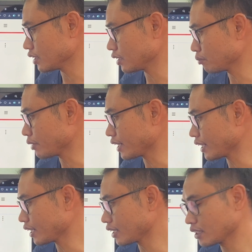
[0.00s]

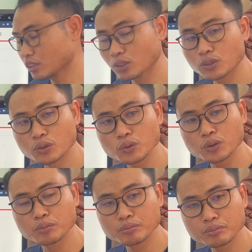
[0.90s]
bàn
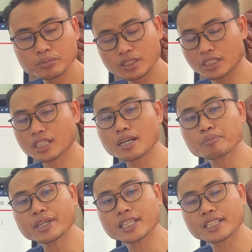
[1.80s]
showroom
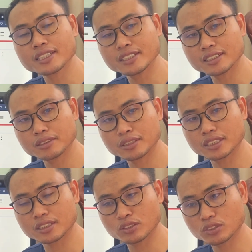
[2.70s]
comment
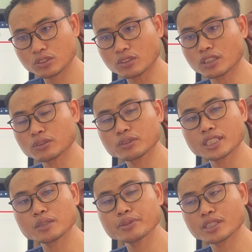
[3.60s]
những score tụ
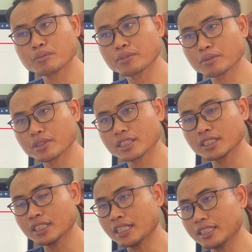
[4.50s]
tớ bị comment vào đây
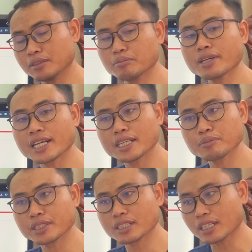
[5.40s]
thả thịt bài
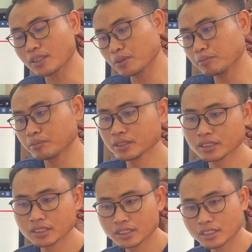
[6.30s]
bị craum
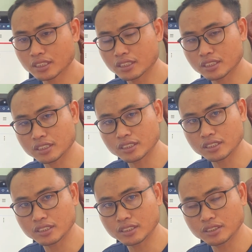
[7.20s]

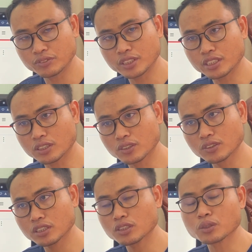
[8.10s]
video
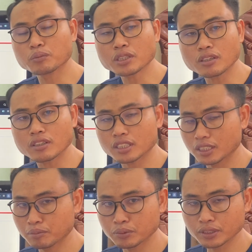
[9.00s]
rồi có rụp thọt
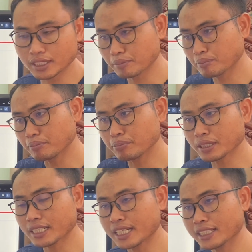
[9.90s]
ấy mùi đầy bằng
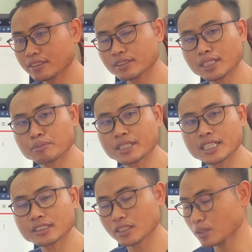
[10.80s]
hai tờ tam bản
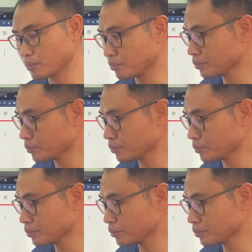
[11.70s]
đánh sẽ cùng